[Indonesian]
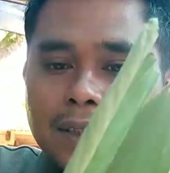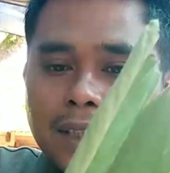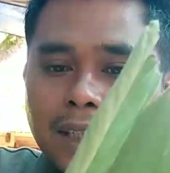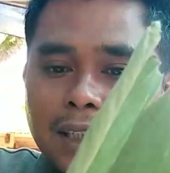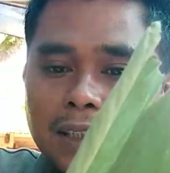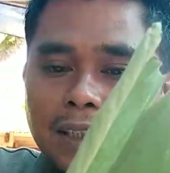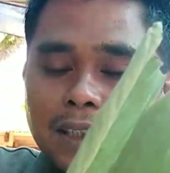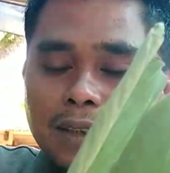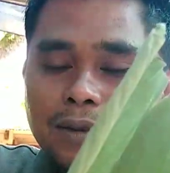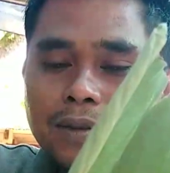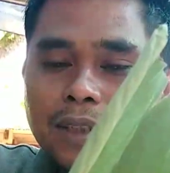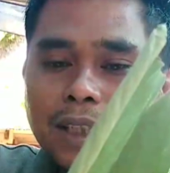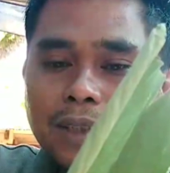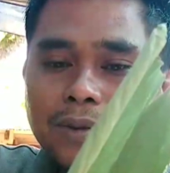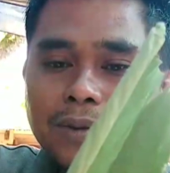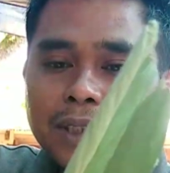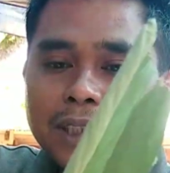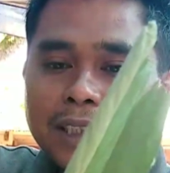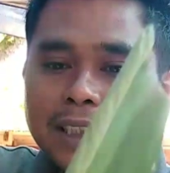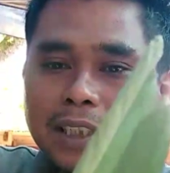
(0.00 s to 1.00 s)
salah satunya
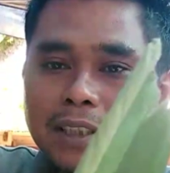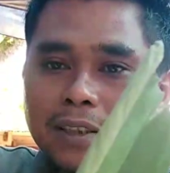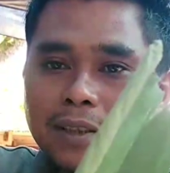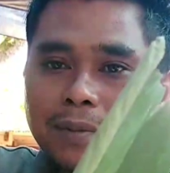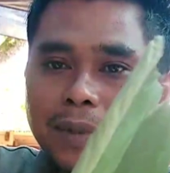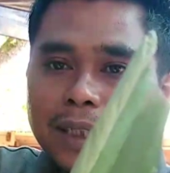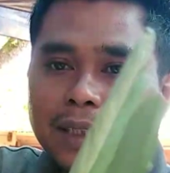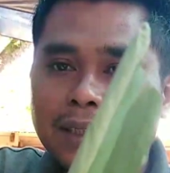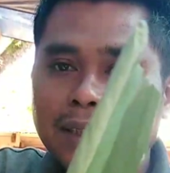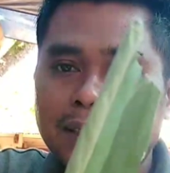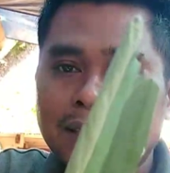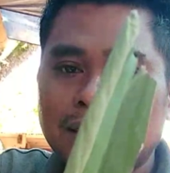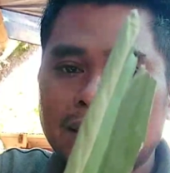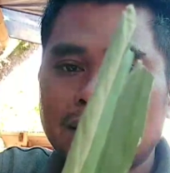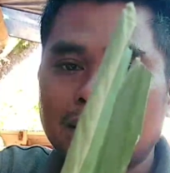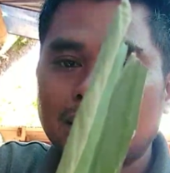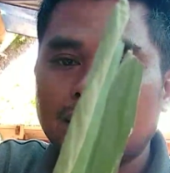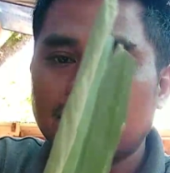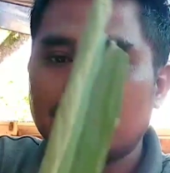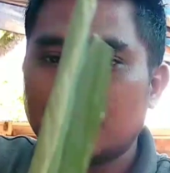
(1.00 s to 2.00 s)
kunyit ya sobat
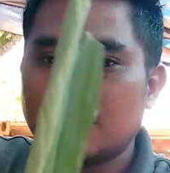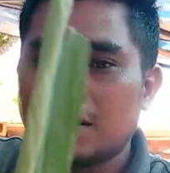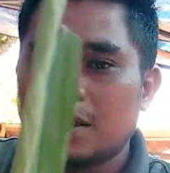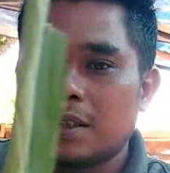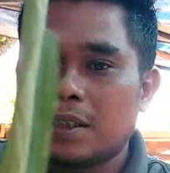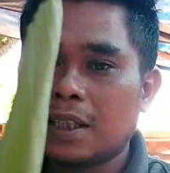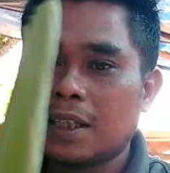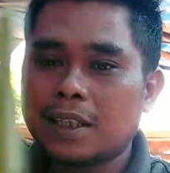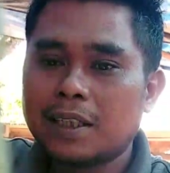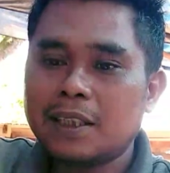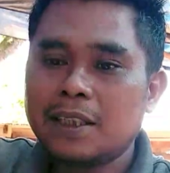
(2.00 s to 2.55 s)
Nah